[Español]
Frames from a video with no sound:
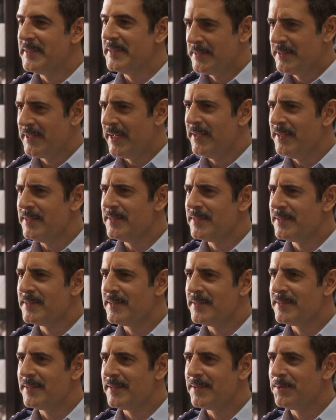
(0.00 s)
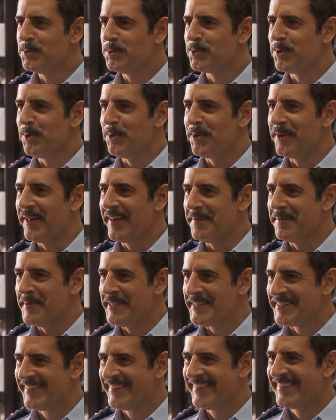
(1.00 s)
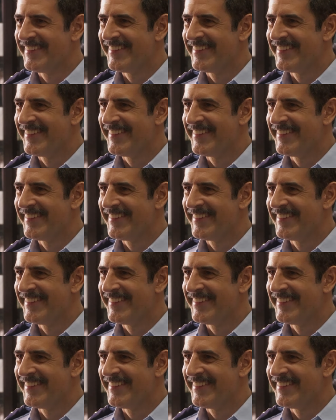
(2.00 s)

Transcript: Sí, sí, sí, justo hoy además.